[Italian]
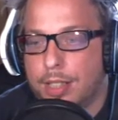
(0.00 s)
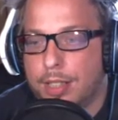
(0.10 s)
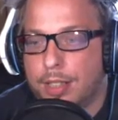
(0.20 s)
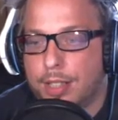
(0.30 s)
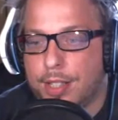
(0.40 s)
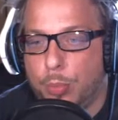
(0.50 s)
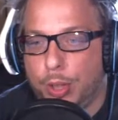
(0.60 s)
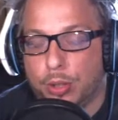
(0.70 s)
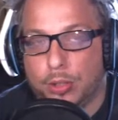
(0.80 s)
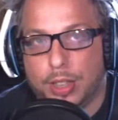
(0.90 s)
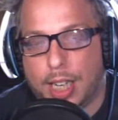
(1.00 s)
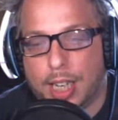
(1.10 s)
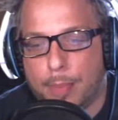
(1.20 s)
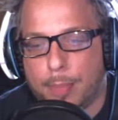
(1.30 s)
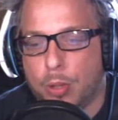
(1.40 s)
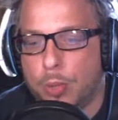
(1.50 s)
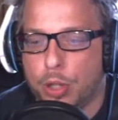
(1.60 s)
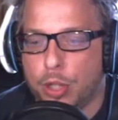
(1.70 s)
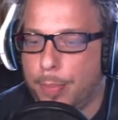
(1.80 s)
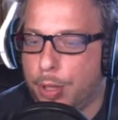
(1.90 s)
distribuito da Capcom,
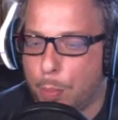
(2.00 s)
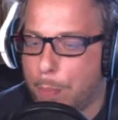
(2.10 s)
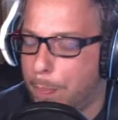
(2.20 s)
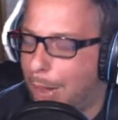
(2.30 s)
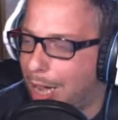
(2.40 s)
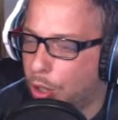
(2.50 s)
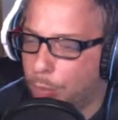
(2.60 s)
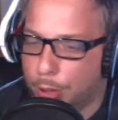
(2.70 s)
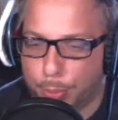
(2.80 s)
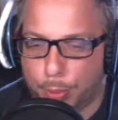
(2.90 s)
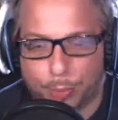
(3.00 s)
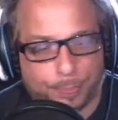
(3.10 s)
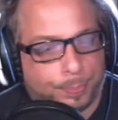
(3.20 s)
non parlo proprio,